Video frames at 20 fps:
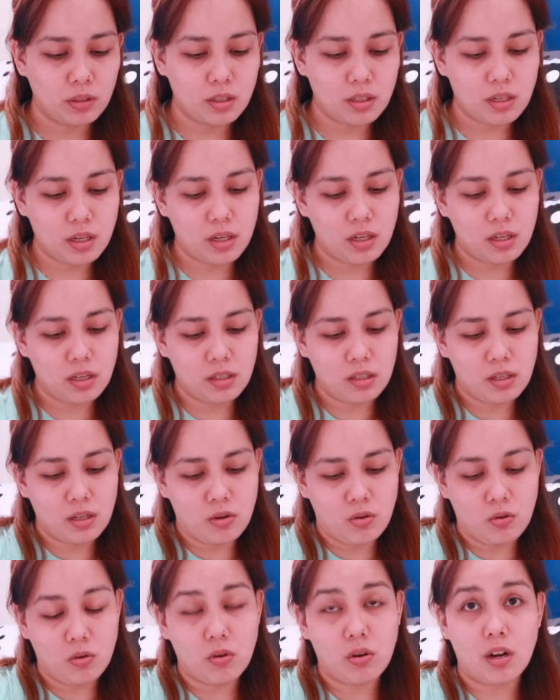isa hindi
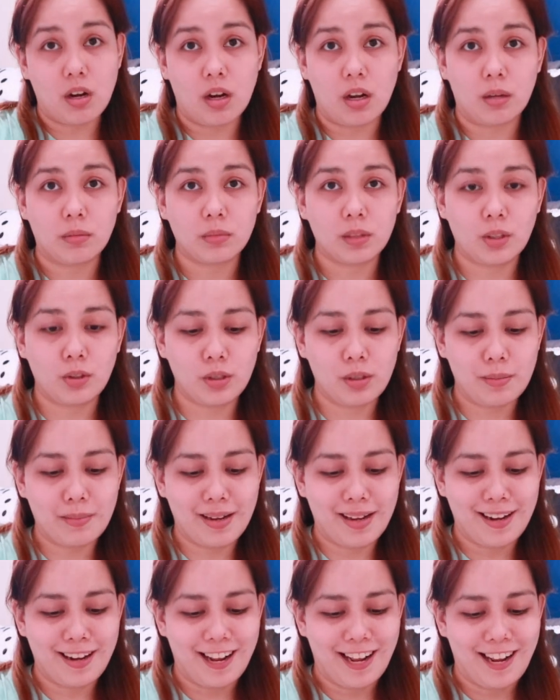ko alam. Hindi ko na
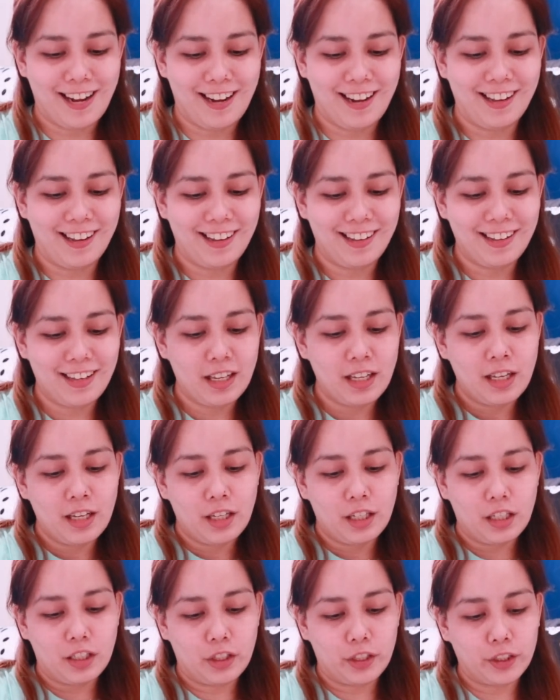maalala.
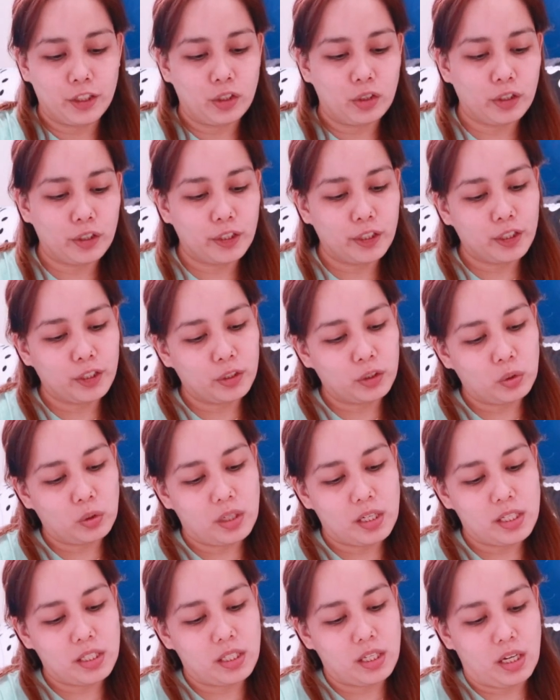In-order ko to
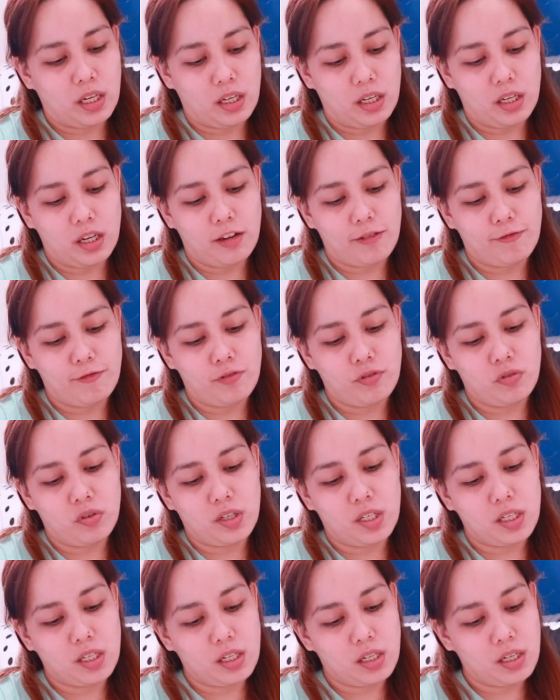kasi
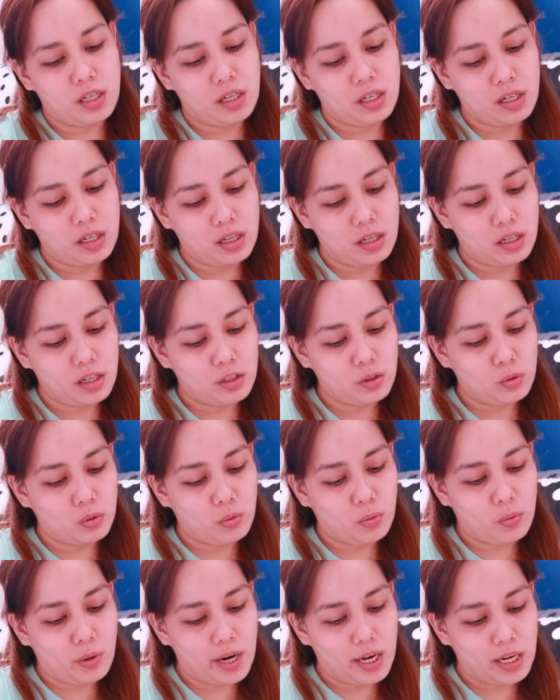every
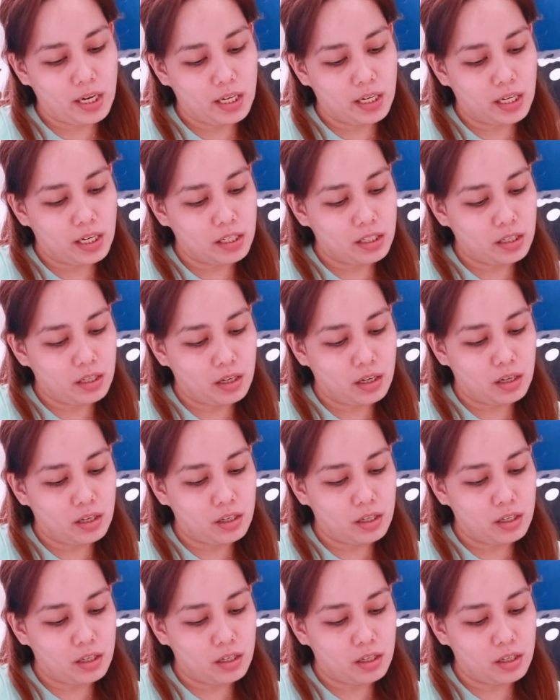nung while nasa